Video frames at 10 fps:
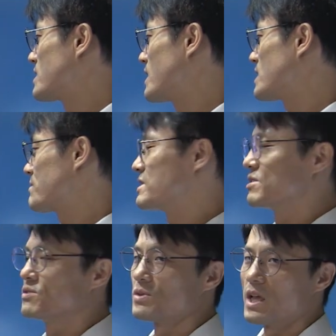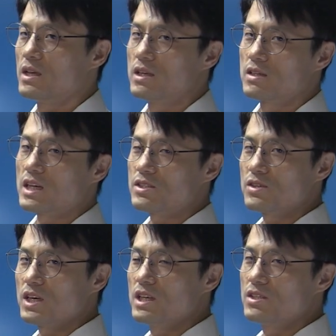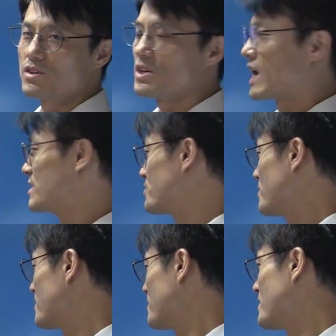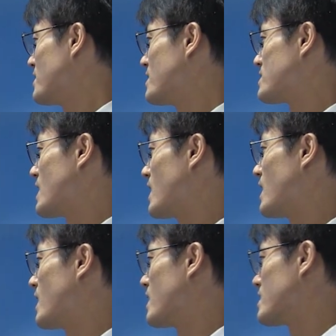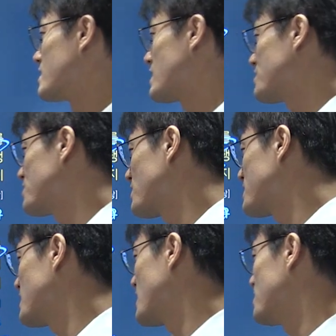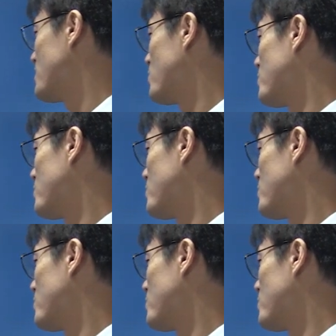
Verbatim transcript: 타인에게 메시지 전송해. 사적인 영역이 아니죠. 자, 사적인 생활령이